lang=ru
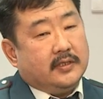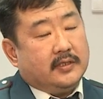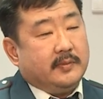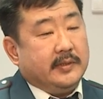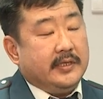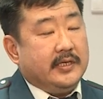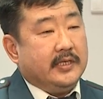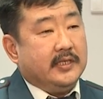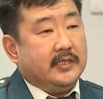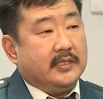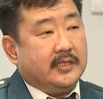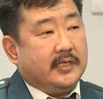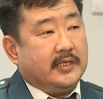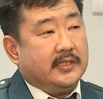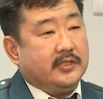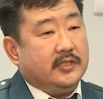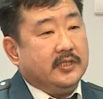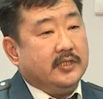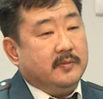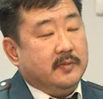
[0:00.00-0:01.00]
при
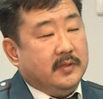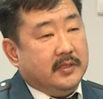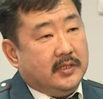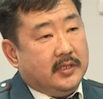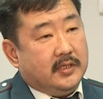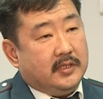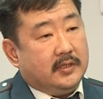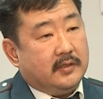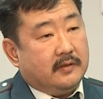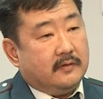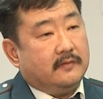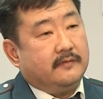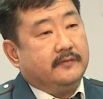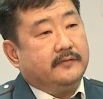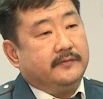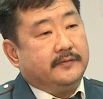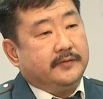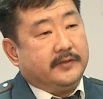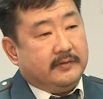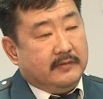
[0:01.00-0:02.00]
регистрации изменения
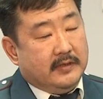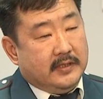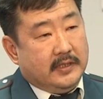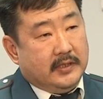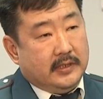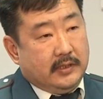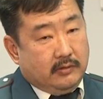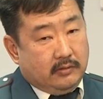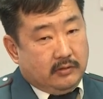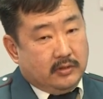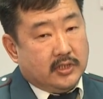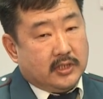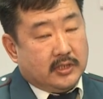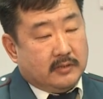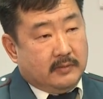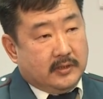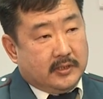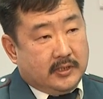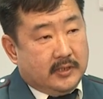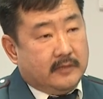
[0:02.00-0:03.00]
в сведения о
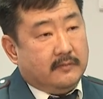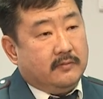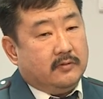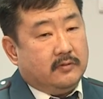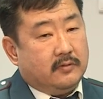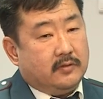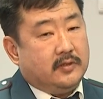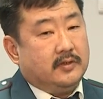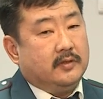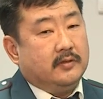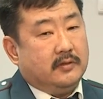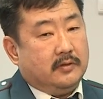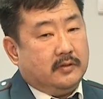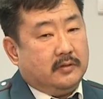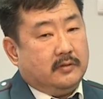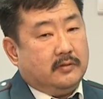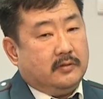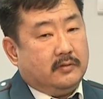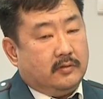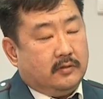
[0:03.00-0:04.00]
юридическом лице
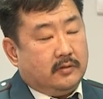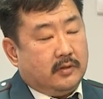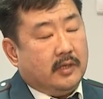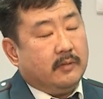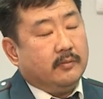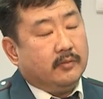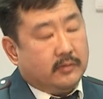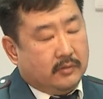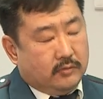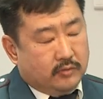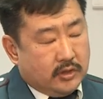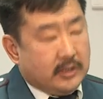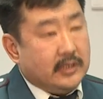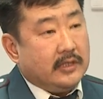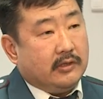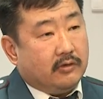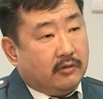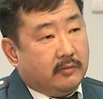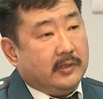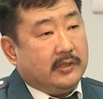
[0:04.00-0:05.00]
Э, об
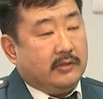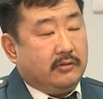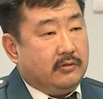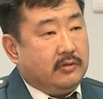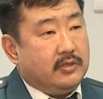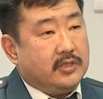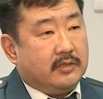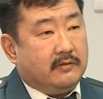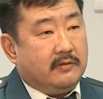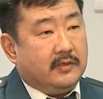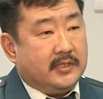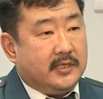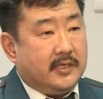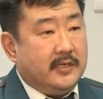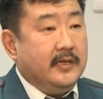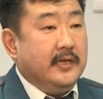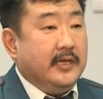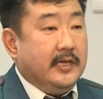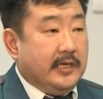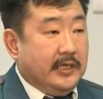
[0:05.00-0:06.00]
учительных на документах юридического
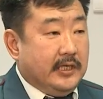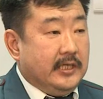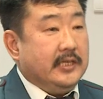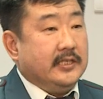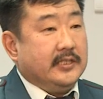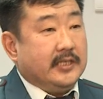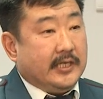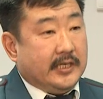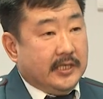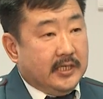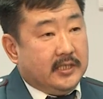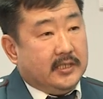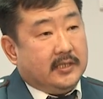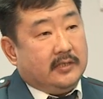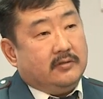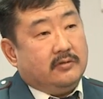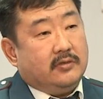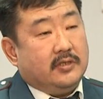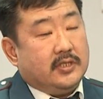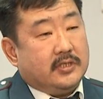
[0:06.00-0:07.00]
лица и
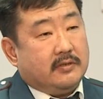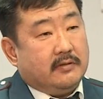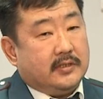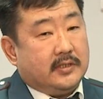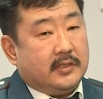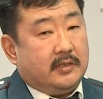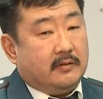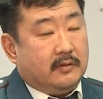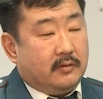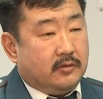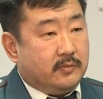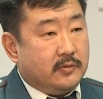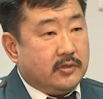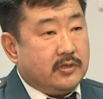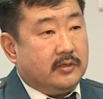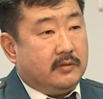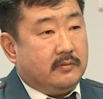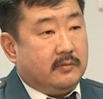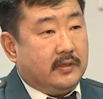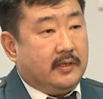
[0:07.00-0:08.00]
закрытие юридического лица,
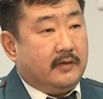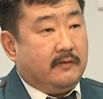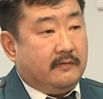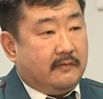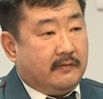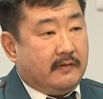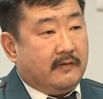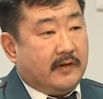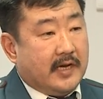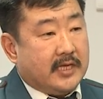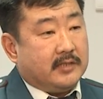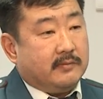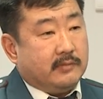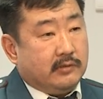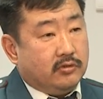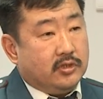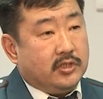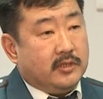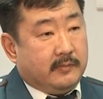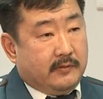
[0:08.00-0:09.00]
госпошлина была в каждом
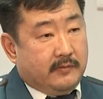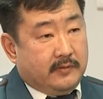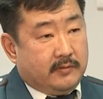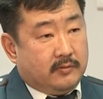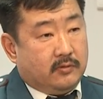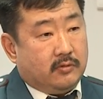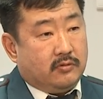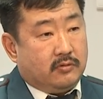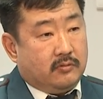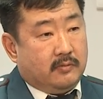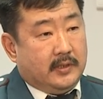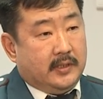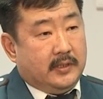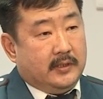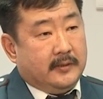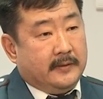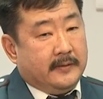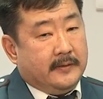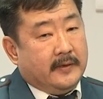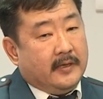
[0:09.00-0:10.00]
случае по 800 рублей.
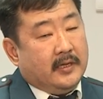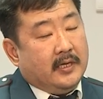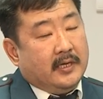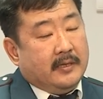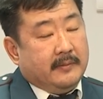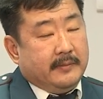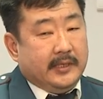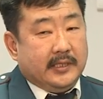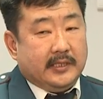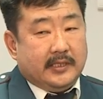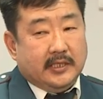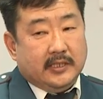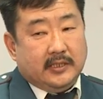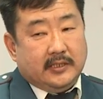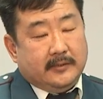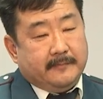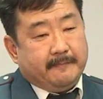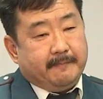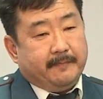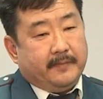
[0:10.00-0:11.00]
При
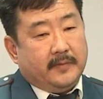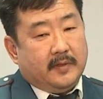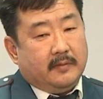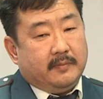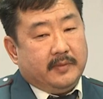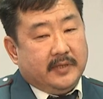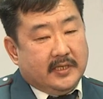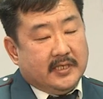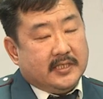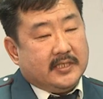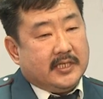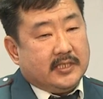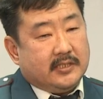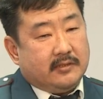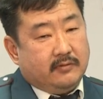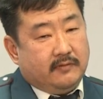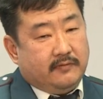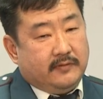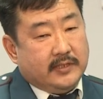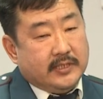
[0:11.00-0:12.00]
открытии, при
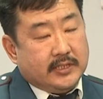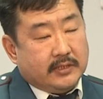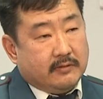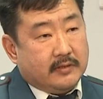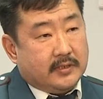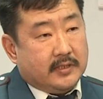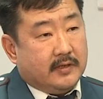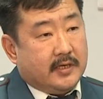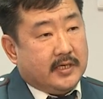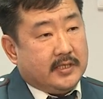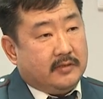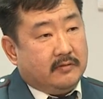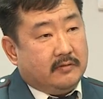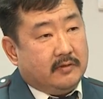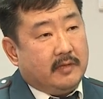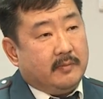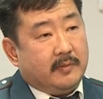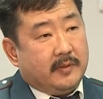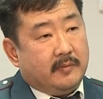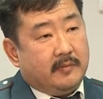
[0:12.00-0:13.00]
регистрации физического лица в качестве
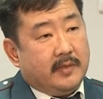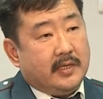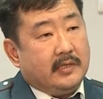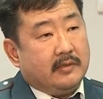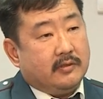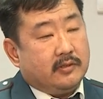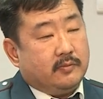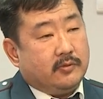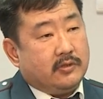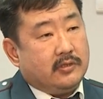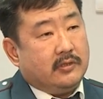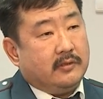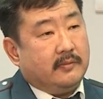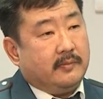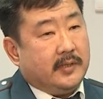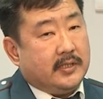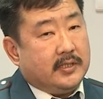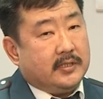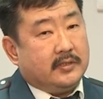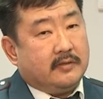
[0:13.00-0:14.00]
индивидуального предпринимателя госпошлина
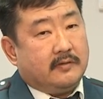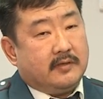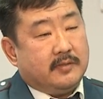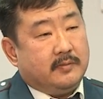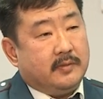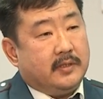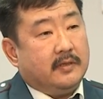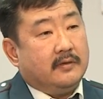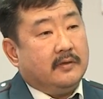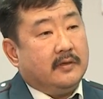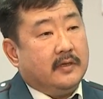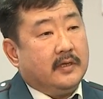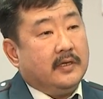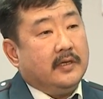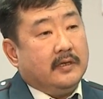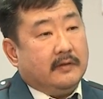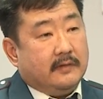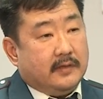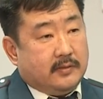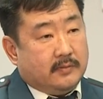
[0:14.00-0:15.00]
оплачивается в размере
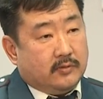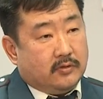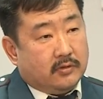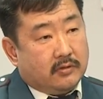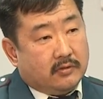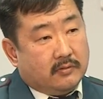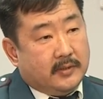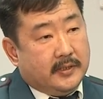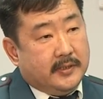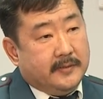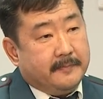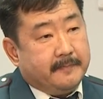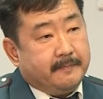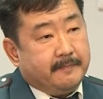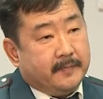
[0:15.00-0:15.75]
800 рублей,